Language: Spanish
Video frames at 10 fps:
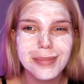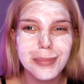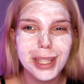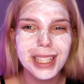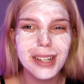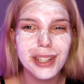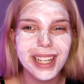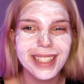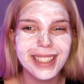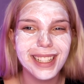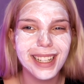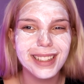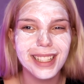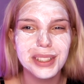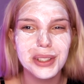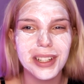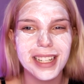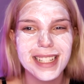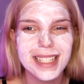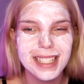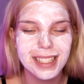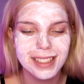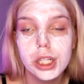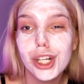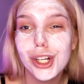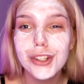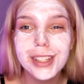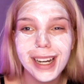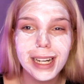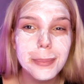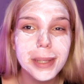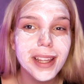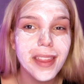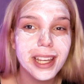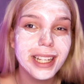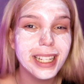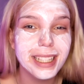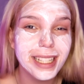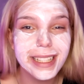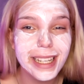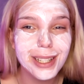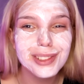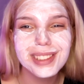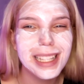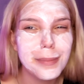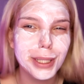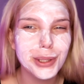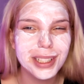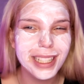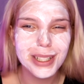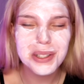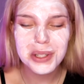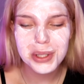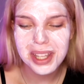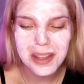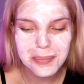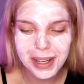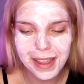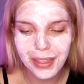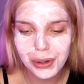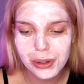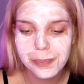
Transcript: Mientras voy a criticar TikTokers. Ronda rápida de critiqueo, te meto el dedo, soy empalador.